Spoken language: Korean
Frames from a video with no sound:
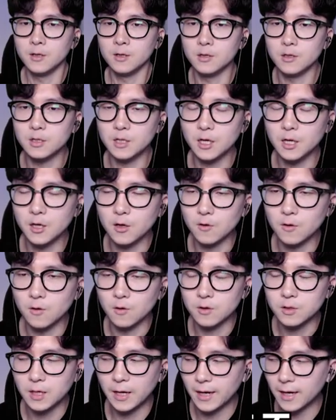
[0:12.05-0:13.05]
의지
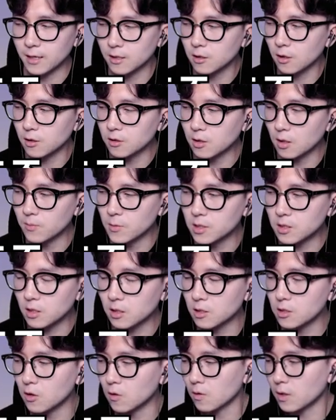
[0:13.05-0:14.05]
히어로. 제가 천점을
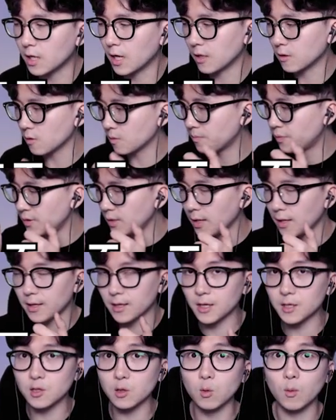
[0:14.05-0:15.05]
찍으려고 계속
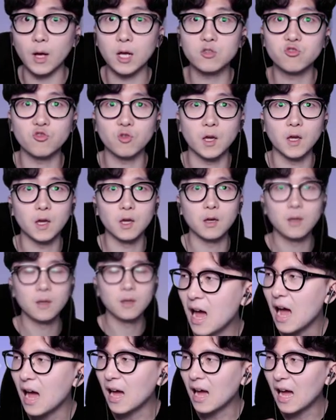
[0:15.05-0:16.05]
플레이하던 와중에
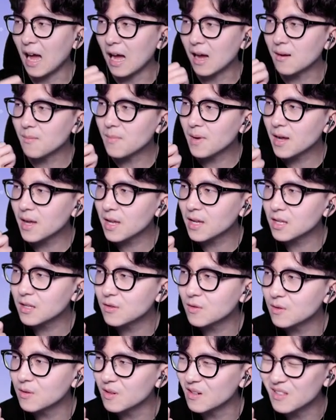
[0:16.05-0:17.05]
악마의
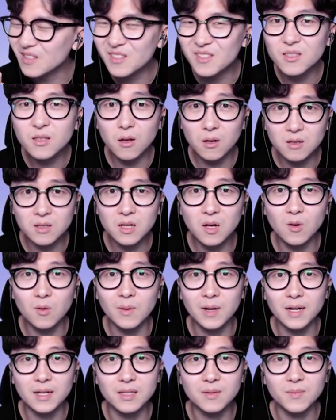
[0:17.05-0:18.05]
기술을 터득하고
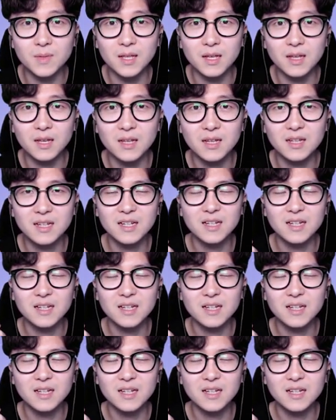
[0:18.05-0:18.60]
말았습니다.